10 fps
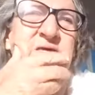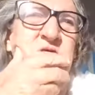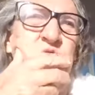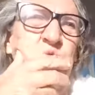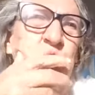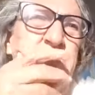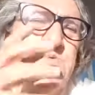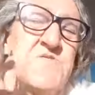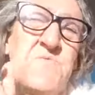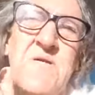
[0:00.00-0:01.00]
su
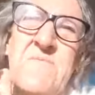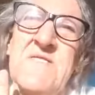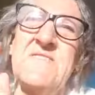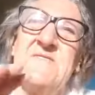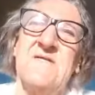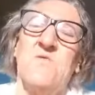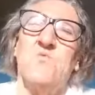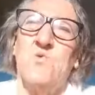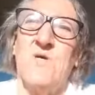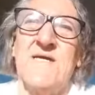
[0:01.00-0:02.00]
cuerpo seguramente en
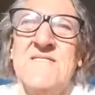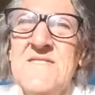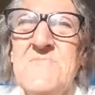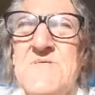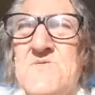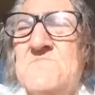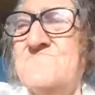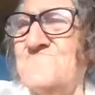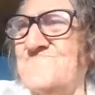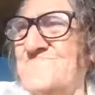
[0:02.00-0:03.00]
algún lugar está pero
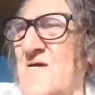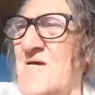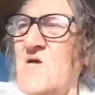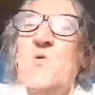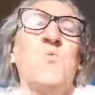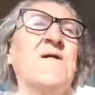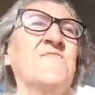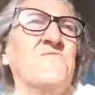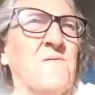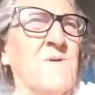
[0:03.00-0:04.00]

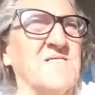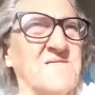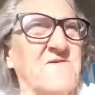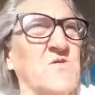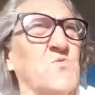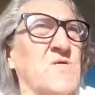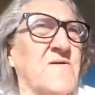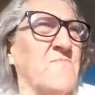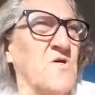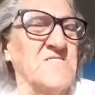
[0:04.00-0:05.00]
¿cuándo vamos a saber? nunca
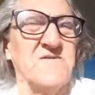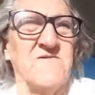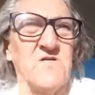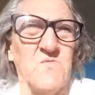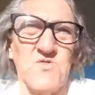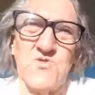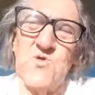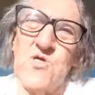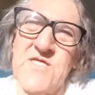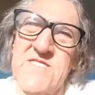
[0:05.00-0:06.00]
vamos a saber como todos
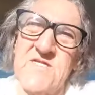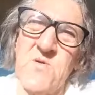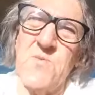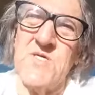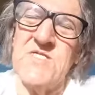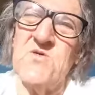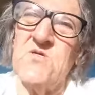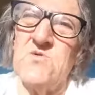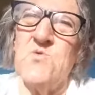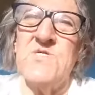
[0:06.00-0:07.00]
los detenidos políticos
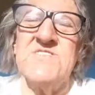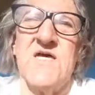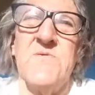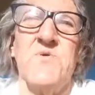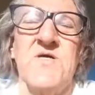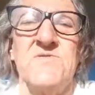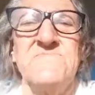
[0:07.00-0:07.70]
que hubo en esa época ¿no?